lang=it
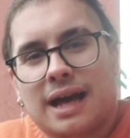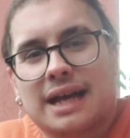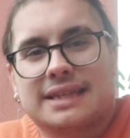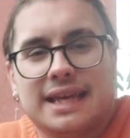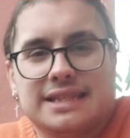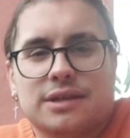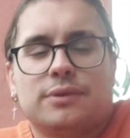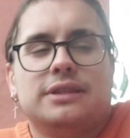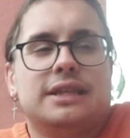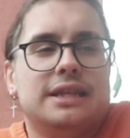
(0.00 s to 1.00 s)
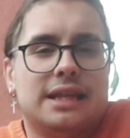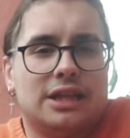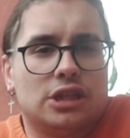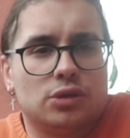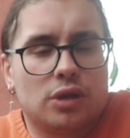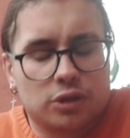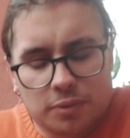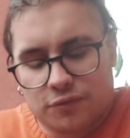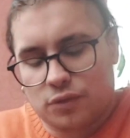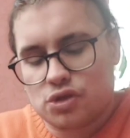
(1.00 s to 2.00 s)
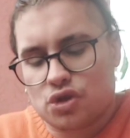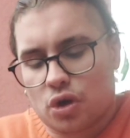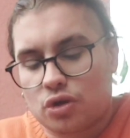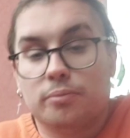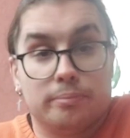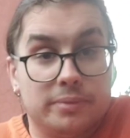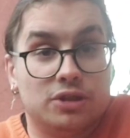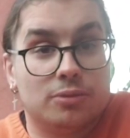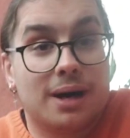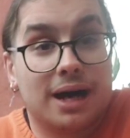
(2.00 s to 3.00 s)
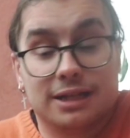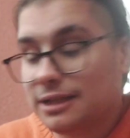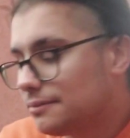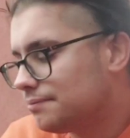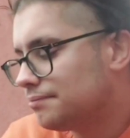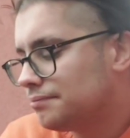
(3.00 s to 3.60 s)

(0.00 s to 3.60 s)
a Chiesa, quindi l'hanno annullato per fuori gioco, meno male.